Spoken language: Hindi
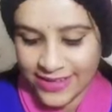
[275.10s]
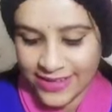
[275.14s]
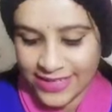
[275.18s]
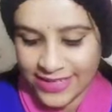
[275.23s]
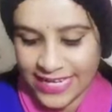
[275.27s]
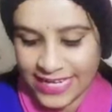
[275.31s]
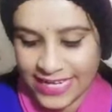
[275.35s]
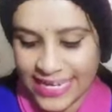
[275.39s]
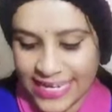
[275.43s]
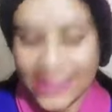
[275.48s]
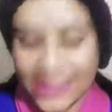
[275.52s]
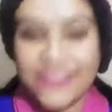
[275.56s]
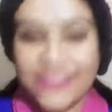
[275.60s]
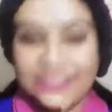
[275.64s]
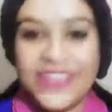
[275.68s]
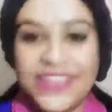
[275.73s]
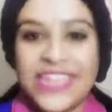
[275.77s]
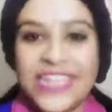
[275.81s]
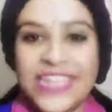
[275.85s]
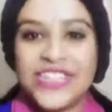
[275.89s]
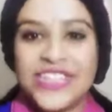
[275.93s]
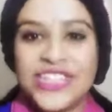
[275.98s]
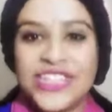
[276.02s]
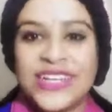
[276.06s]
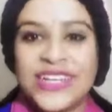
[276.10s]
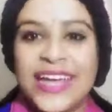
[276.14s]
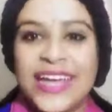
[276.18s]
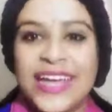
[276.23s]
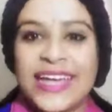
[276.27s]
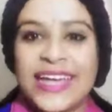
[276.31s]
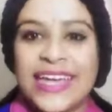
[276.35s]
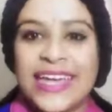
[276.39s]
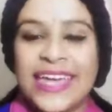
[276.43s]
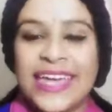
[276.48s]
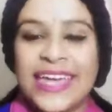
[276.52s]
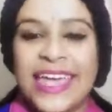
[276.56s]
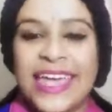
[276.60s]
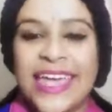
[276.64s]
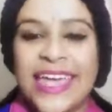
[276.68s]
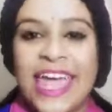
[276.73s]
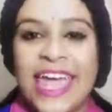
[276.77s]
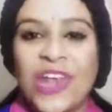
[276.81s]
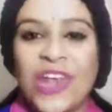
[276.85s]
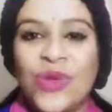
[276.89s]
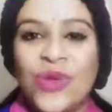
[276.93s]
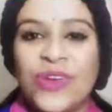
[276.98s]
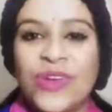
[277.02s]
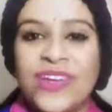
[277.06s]
लव नेचर आ गए हैं
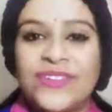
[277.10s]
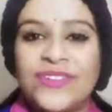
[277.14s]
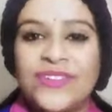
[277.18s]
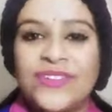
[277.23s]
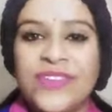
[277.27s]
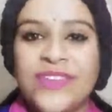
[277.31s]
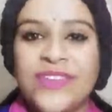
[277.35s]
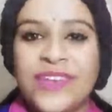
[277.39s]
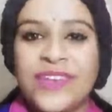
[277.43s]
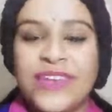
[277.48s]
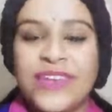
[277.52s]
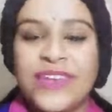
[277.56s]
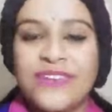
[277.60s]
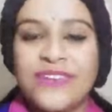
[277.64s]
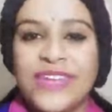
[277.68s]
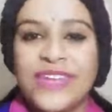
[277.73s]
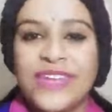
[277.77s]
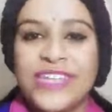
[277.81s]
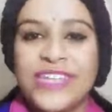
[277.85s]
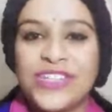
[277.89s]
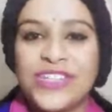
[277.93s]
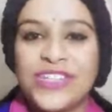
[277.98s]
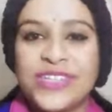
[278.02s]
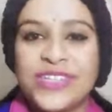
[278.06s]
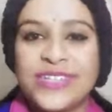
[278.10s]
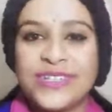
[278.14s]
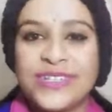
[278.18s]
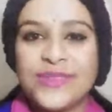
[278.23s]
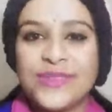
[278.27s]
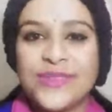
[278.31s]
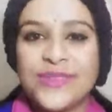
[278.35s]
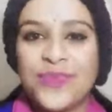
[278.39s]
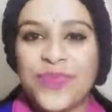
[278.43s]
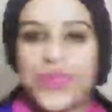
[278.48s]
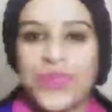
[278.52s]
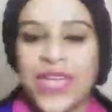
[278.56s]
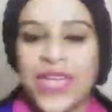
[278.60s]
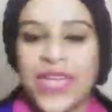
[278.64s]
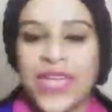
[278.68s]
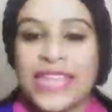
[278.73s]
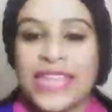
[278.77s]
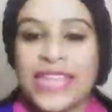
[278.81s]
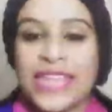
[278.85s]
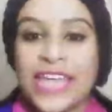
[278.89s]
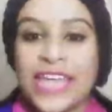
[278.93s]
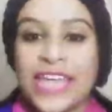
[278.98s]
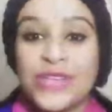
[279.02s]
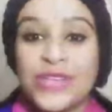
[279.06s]
हेलो लव लव नेचर
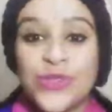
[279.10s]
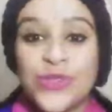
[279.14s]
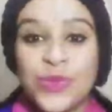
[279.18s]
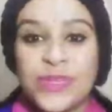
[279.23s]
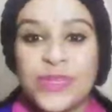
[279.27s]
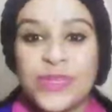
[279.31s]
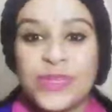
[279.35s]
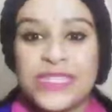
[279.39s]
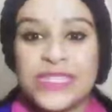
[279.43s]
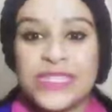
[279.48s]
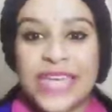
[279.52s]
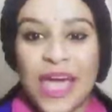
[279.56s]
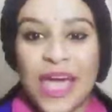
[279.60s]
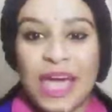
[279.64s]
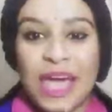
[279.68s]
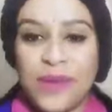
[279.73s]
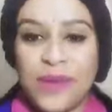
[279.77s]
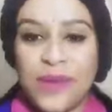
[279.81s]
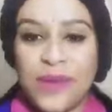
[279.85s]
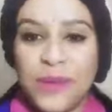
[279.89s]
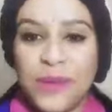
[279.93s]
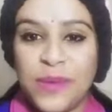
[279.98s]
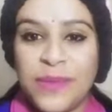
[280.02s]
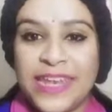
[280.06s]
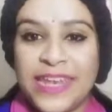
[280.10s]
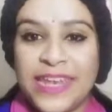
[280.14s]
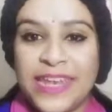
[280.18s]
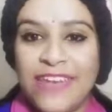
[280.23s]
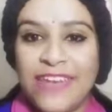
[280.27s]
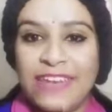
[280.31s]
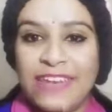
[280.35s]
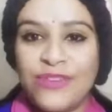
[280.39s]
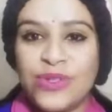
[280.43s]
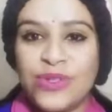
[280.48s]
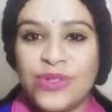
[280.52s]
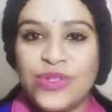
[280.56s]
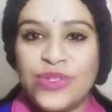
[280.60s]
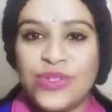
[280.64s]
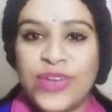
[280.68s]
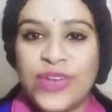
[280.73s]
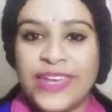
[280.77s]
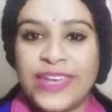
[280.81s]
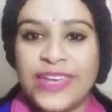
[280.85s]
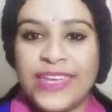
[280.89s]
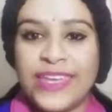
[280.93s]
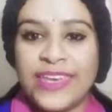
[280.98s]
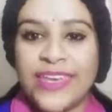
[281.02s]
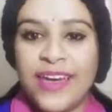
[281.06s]
थैंक यू सो मच कि आपने भी मेरी लाइफ को
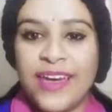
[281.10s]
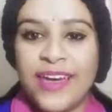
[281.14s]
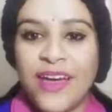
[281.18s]
ज्वाइन किया